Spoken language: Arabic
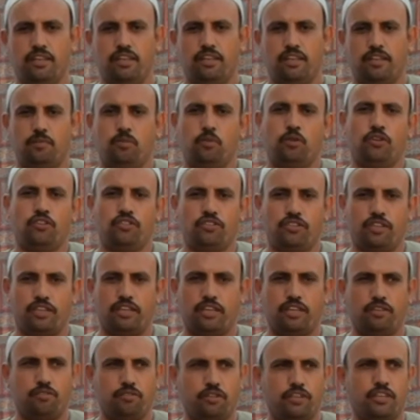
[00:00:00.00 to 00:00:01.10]
أنا موزع
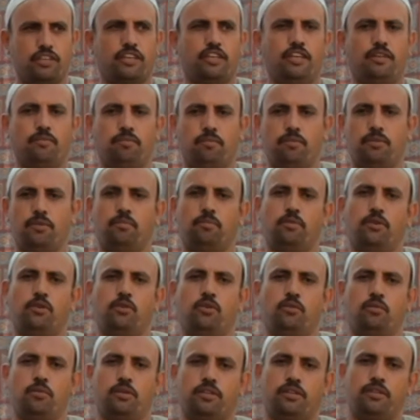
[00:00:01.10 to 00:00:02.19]
على فكرة
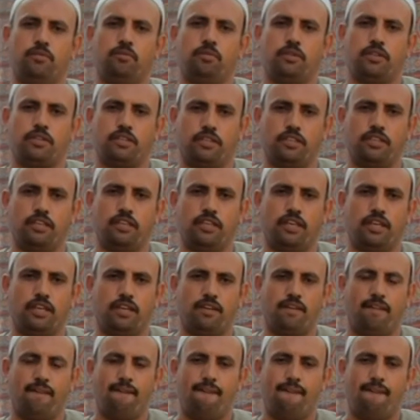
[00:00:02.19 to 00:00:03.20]
منه من من كتير يعني